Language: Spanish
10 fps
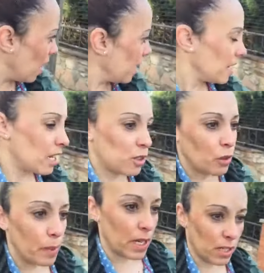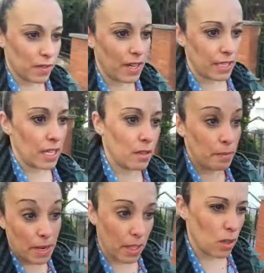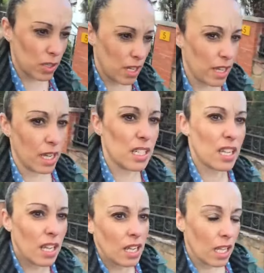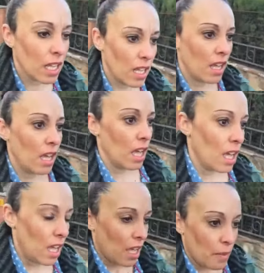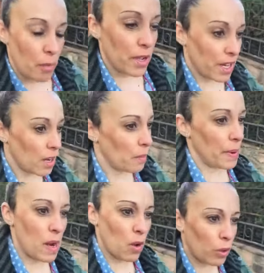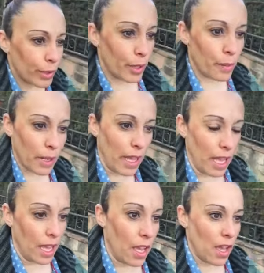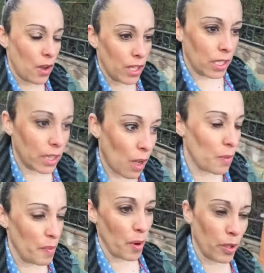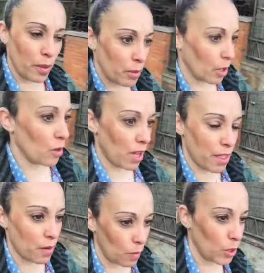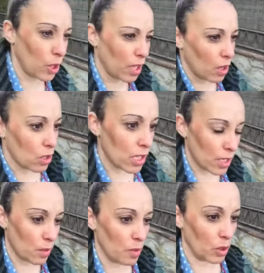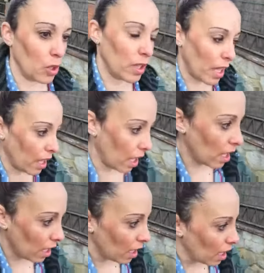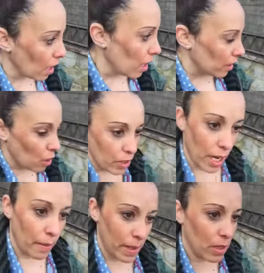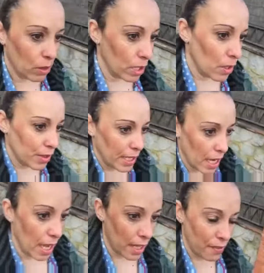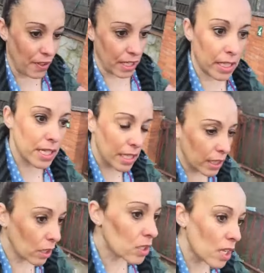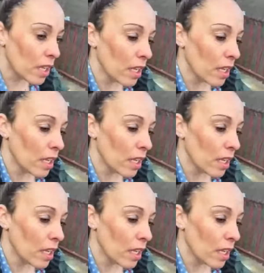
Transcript: ir al súper que nos faltan un par de cosillas. Voy a ir a comprarlo justo porque eh, hoy tengo muy poco tiempo, tengo que hacer un montón de cosas, un montón de... Tengo que ir al banco, tengo que ir a diferentes sitios